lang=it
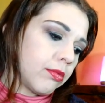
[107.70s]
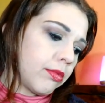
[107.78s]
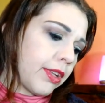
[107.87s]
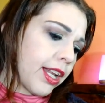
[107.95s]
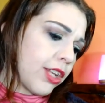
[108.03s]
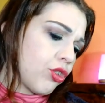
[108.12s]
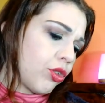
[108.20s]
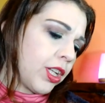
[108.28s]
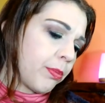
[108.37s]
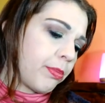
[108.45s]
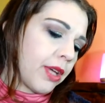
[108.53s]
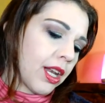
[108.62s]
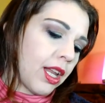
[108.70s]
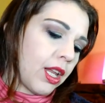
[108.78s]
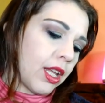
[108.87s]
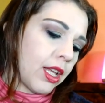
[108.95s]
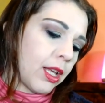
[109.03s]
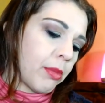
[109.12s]
ha ragione per
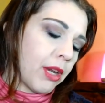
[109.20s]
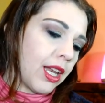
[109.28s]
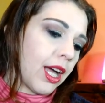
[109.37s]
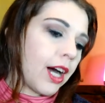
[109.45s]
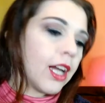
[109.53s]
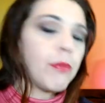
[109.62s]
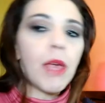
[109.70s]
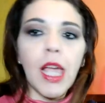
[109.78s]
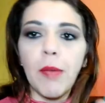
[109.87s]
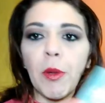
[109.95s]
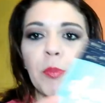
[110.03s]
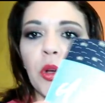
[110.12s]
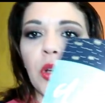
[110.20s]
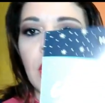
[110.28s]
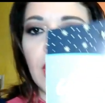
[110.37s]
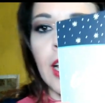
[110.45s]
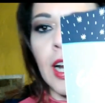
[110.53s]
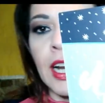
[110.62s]
eh, brillare Beh, è proprio
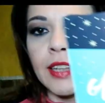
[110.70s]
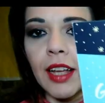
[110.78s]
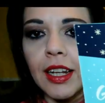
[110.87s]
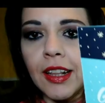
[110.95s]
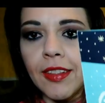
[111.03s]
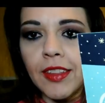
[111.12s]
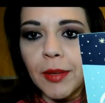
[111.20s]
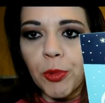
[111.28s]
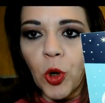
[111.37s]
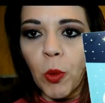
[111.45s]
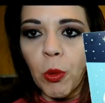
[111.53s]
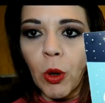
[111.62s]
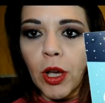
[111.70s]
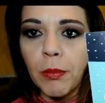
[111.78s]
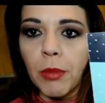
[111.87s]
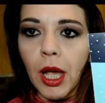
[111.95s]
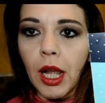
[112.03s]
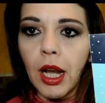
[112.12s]
era natalizia proprio che
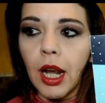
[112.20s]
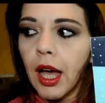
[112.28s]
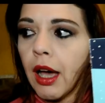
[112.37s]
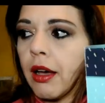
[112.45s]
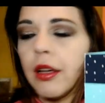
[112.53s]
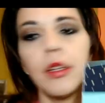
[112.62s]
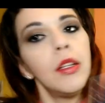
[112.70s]
bella